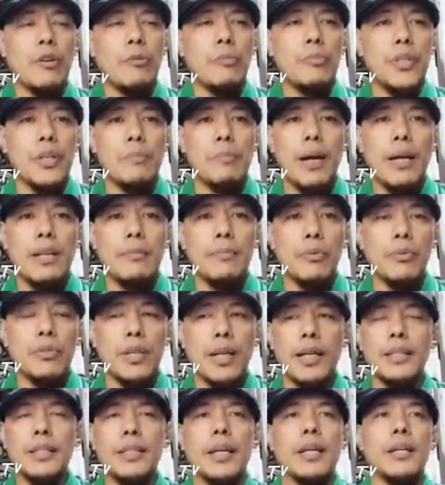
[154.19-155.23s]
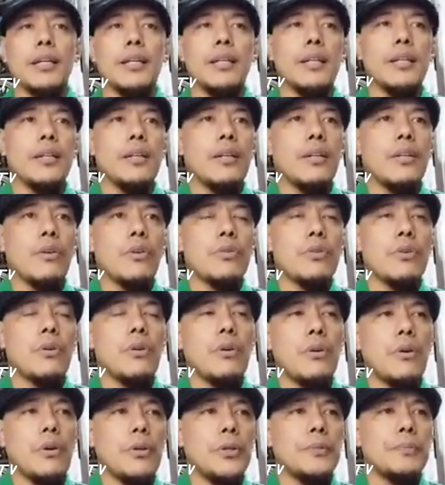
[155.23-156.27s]
naobserbahan po sa kanya, no?
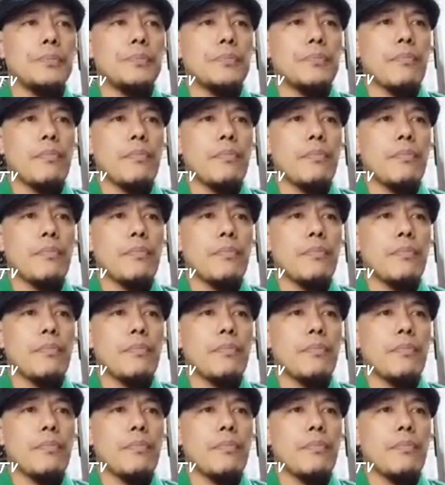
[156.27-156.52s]
So,